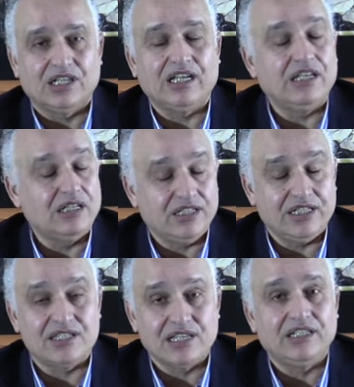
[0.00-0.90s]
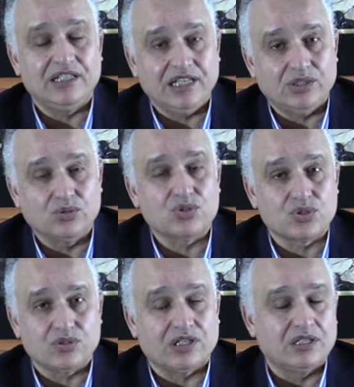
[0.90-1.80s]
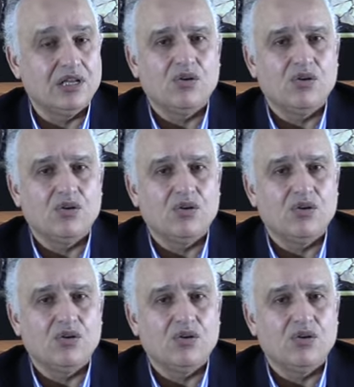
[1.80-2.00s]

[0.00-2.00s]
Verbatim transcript: على الانسان اللي عنده السكر